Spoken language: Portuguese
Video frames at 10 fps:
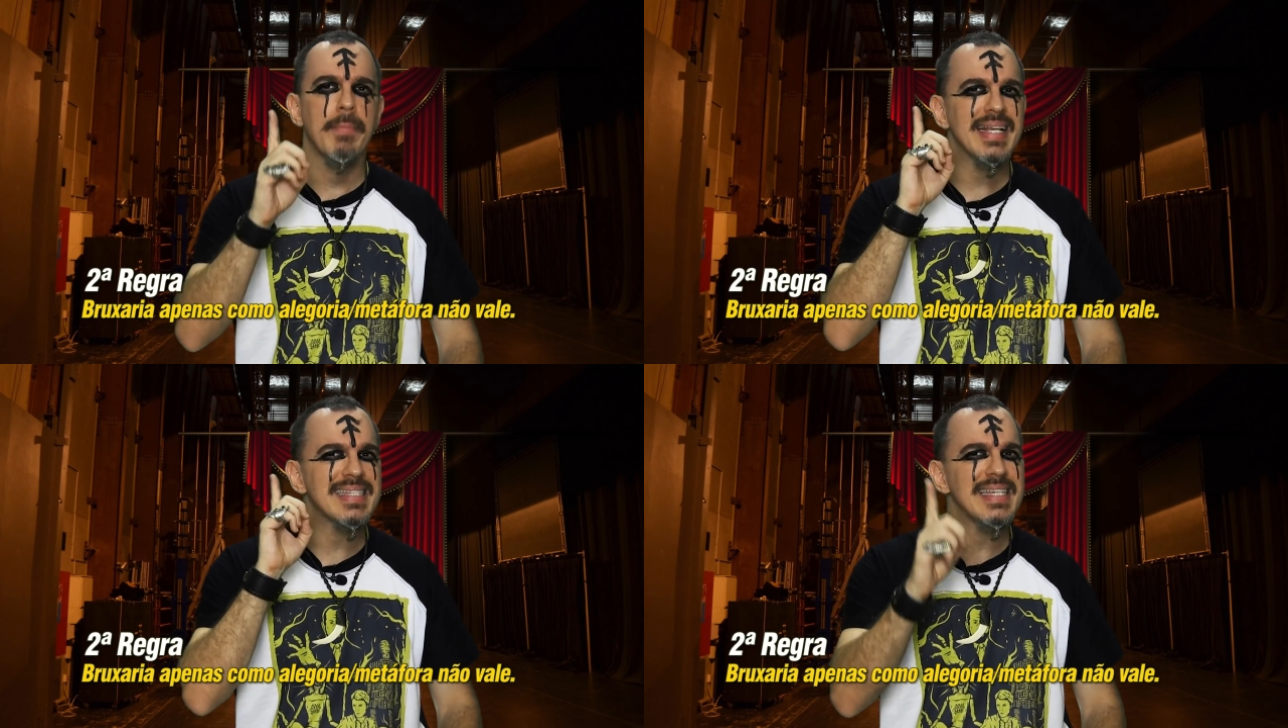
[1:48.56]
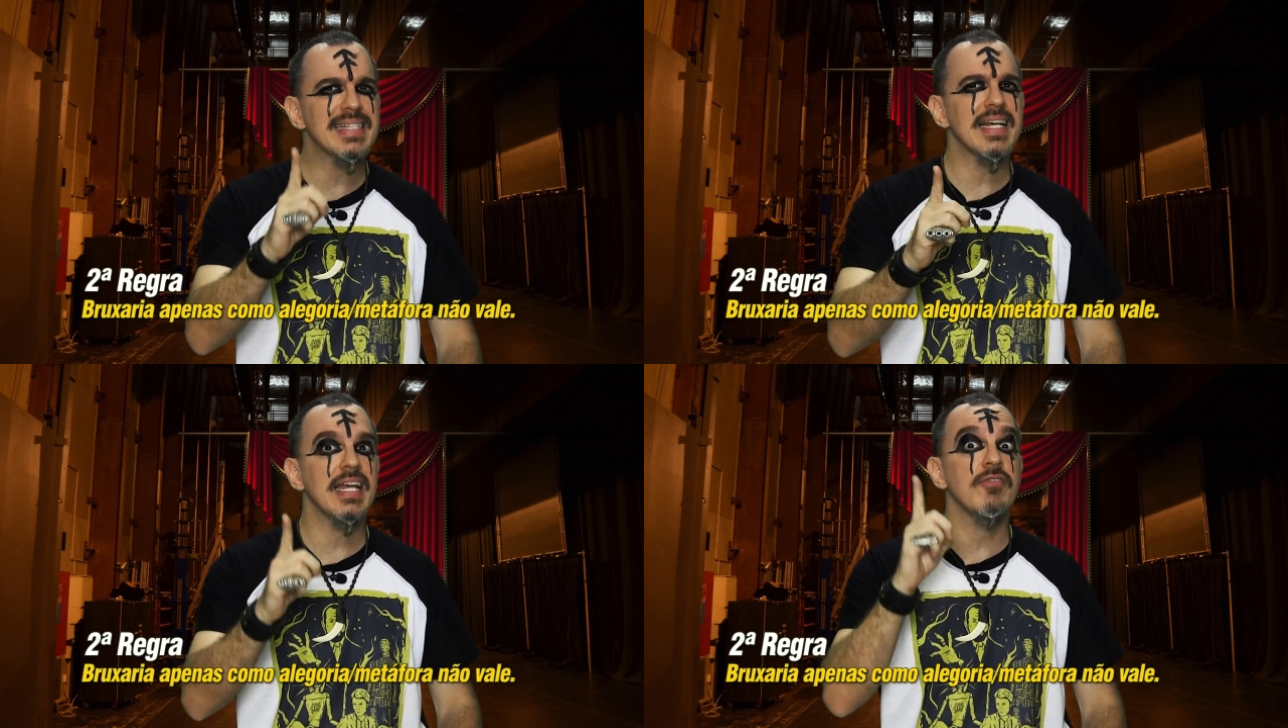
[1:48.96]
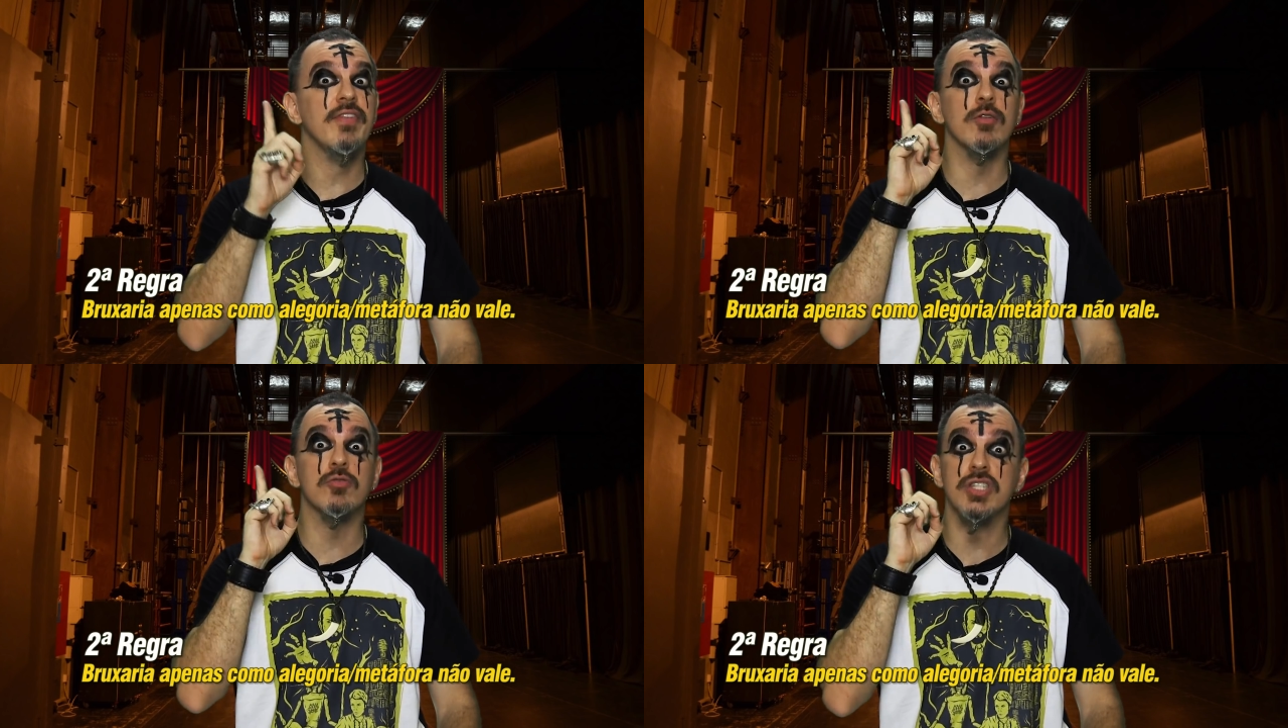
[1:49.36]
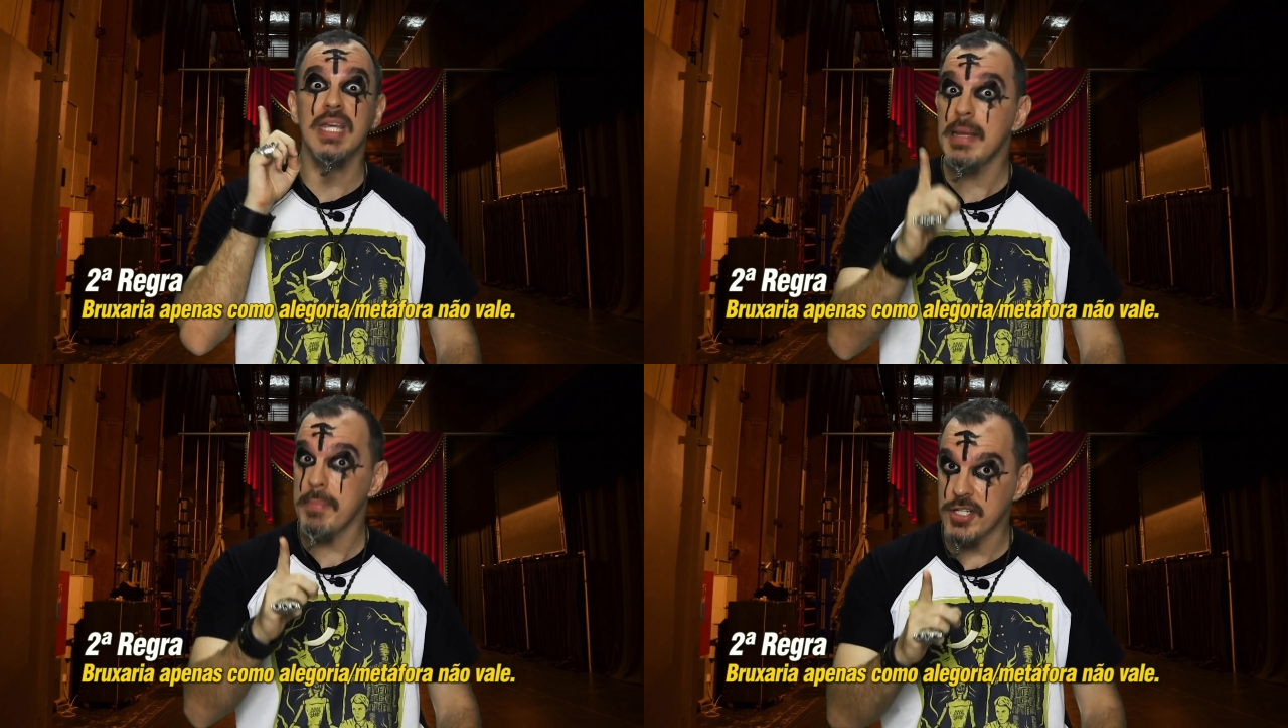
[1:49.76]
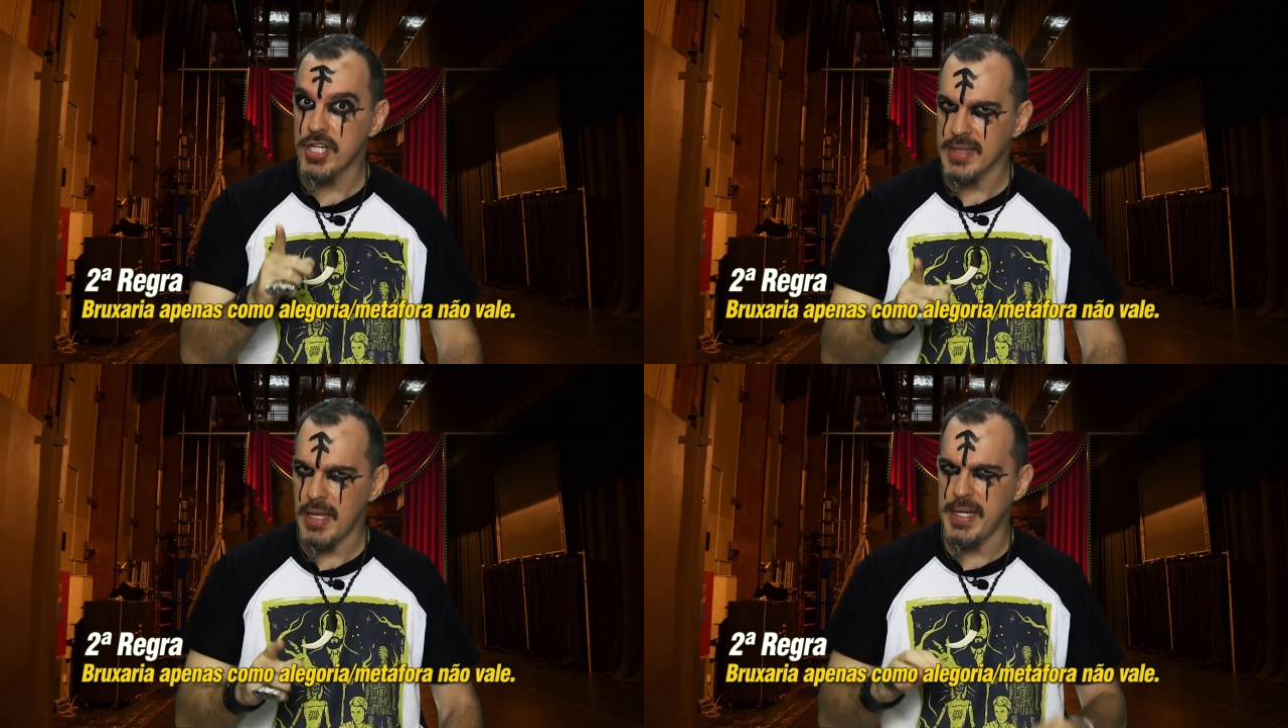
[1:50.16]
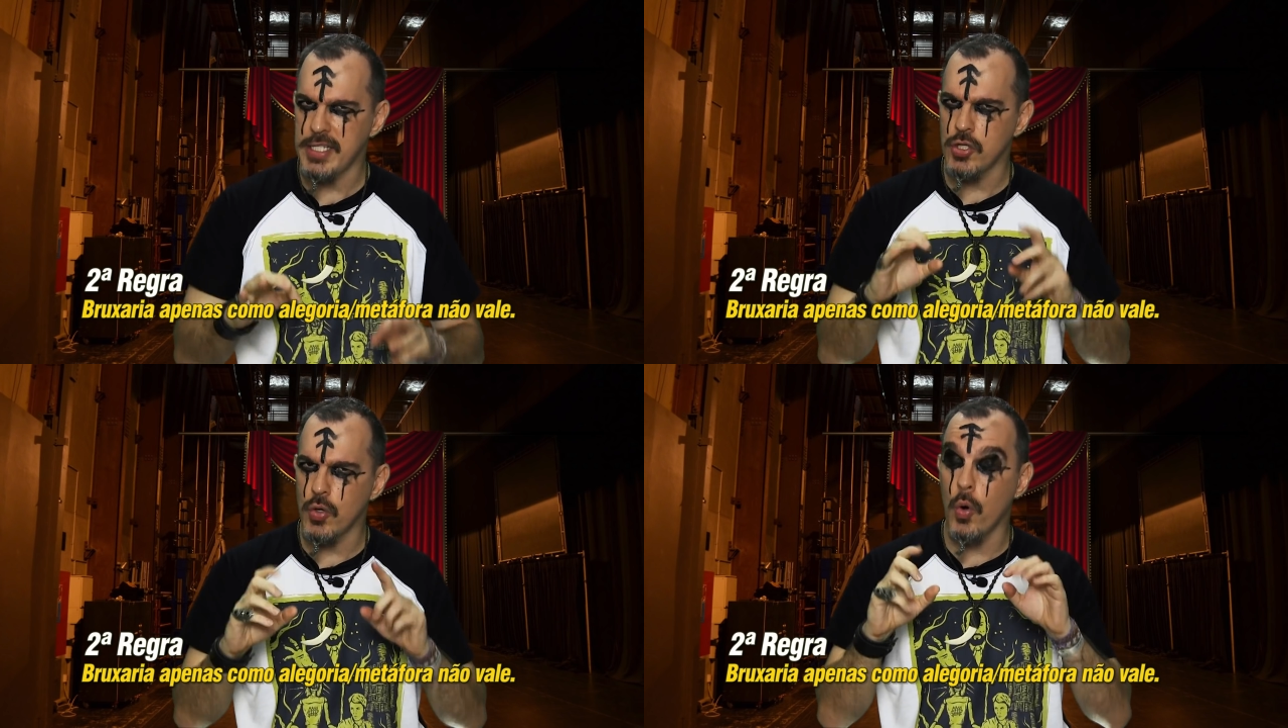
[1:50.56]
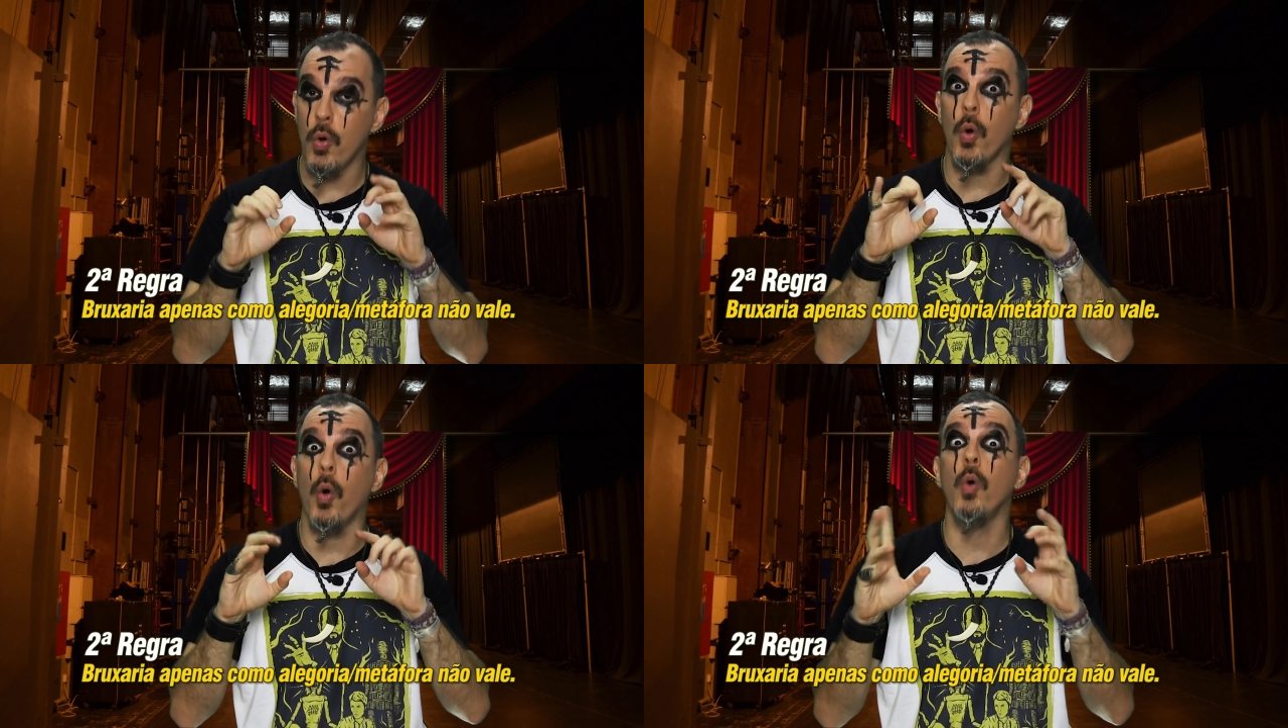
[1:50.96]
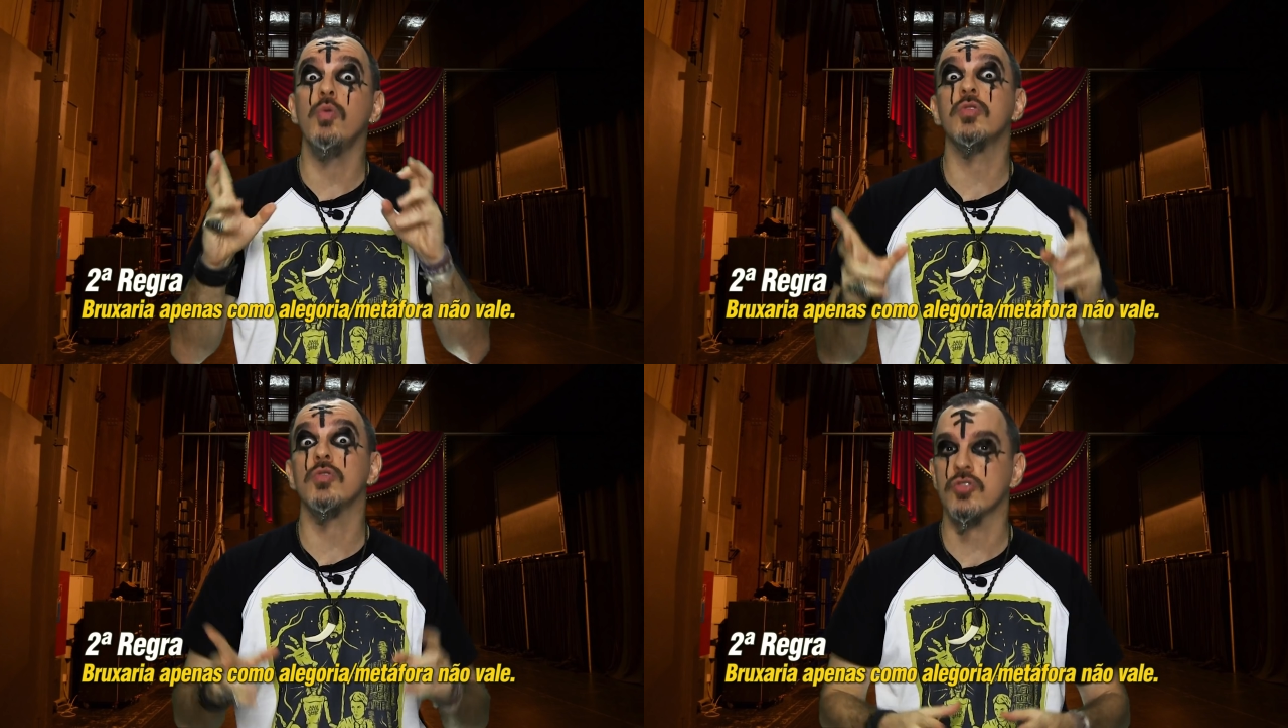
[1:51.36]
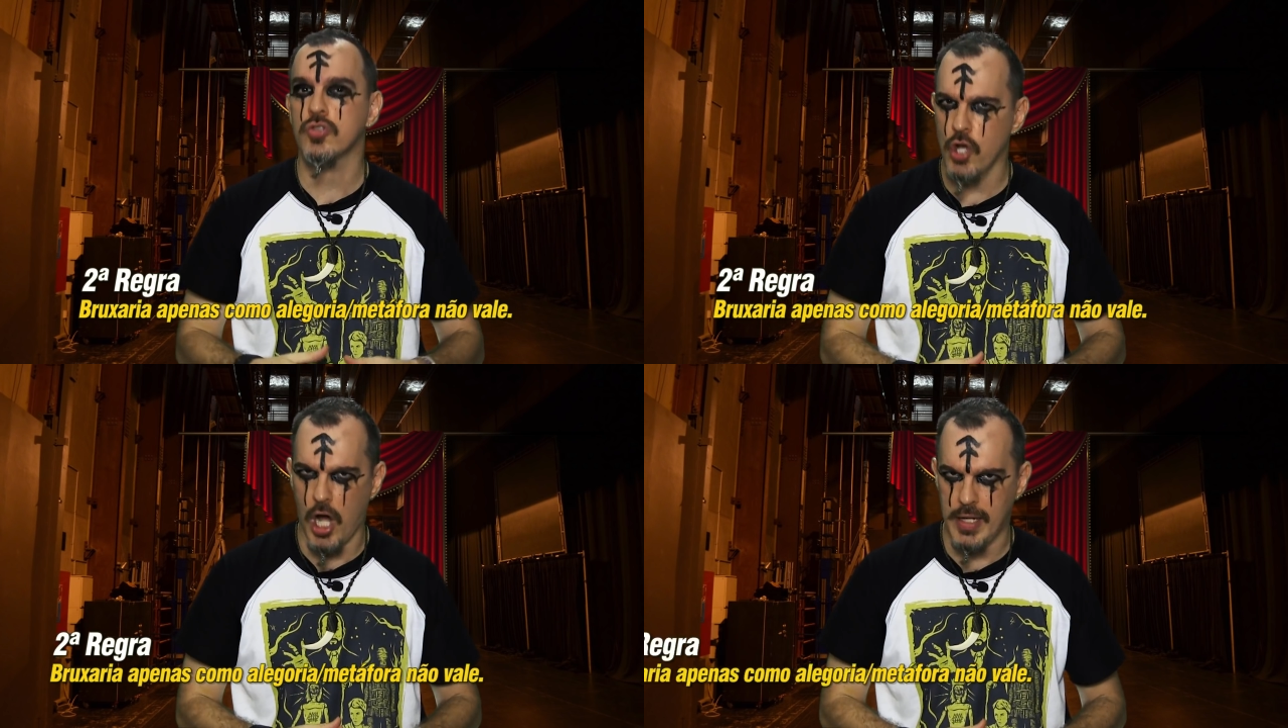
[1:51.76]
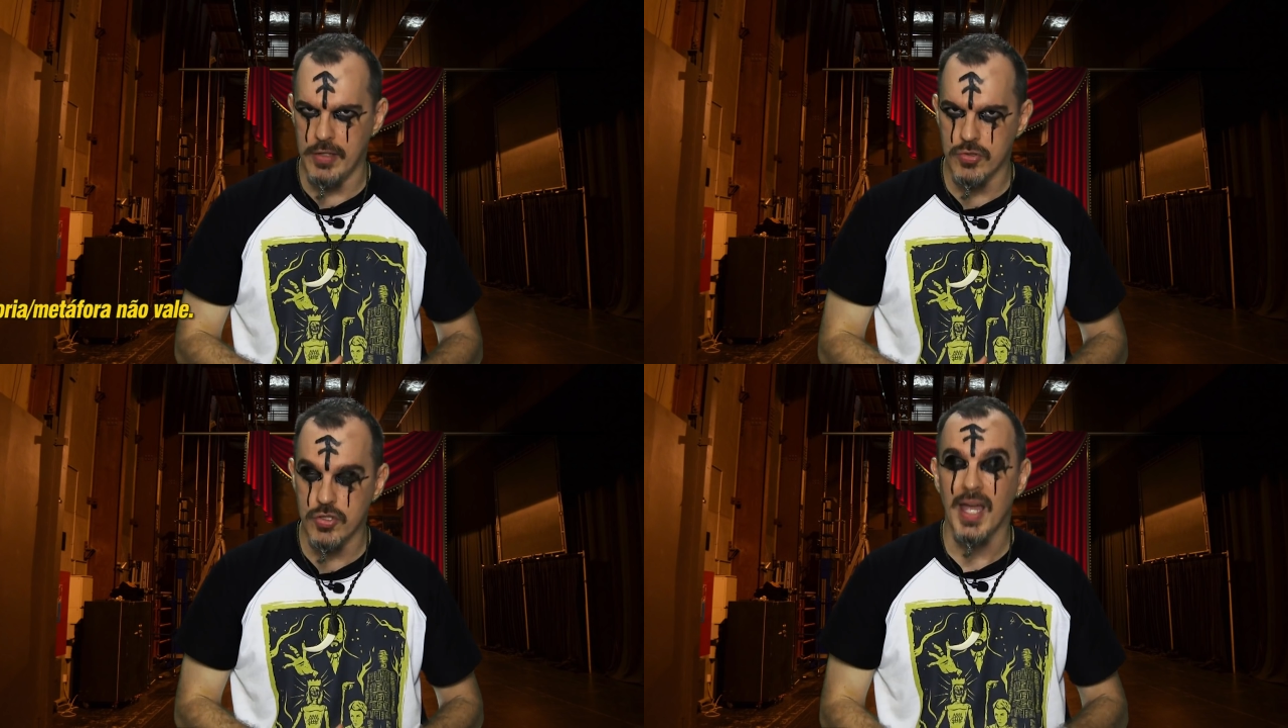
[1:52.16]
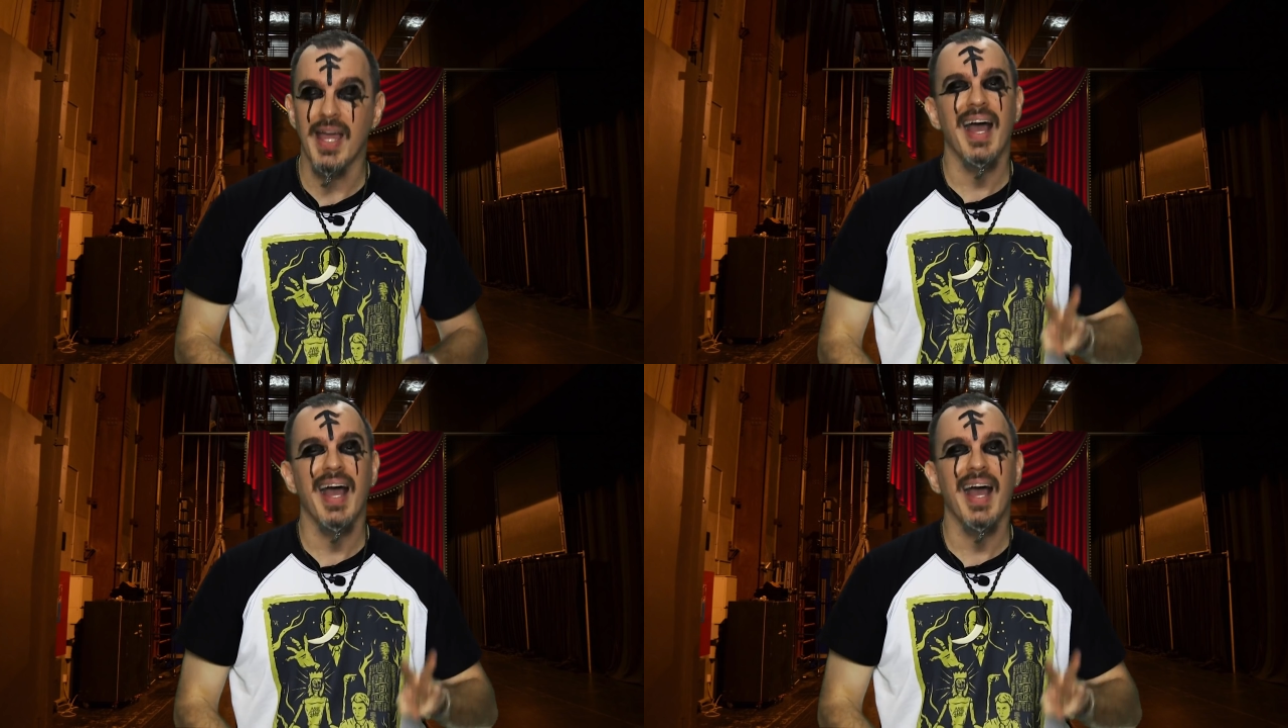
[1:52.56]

precisa revê-los imediatamente com outros olhos.